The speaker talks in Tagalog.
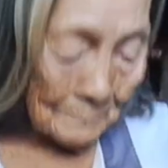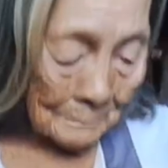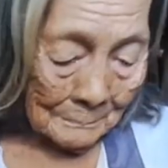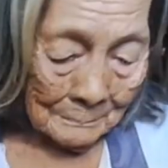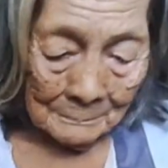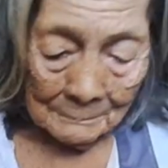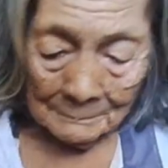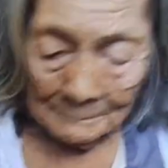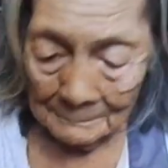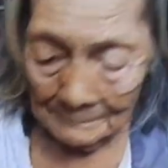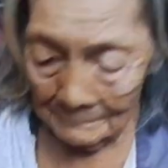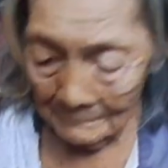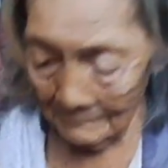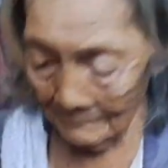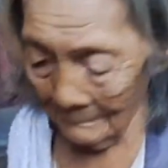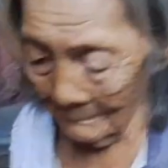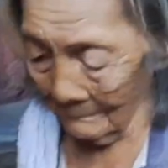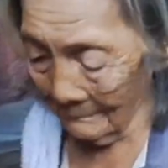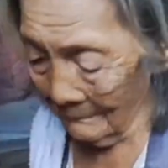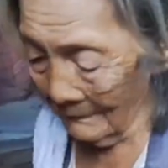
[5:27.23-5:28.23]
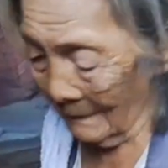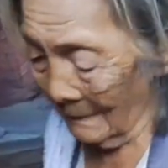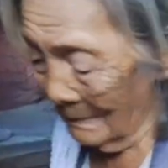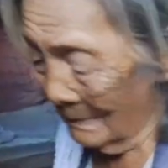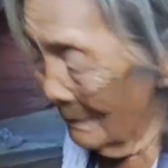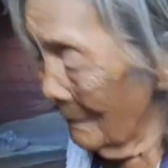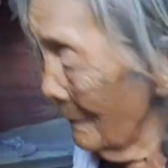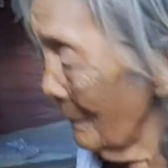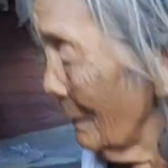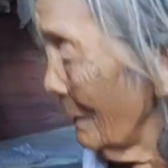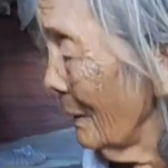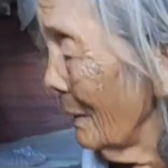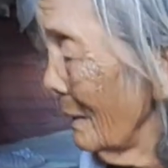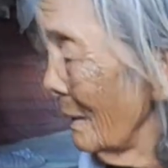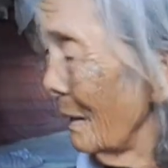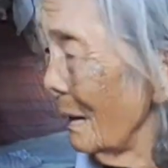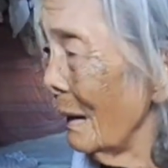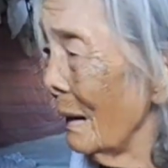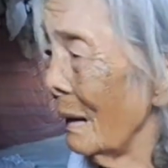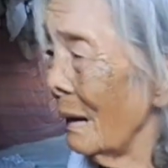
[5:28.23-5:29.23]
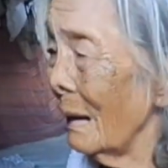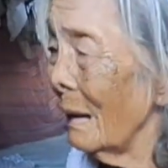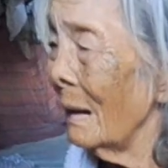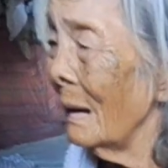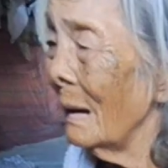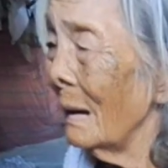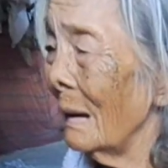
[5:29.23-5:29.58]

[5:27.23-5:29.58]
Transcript: ka na doon. Magpahinga ka na po.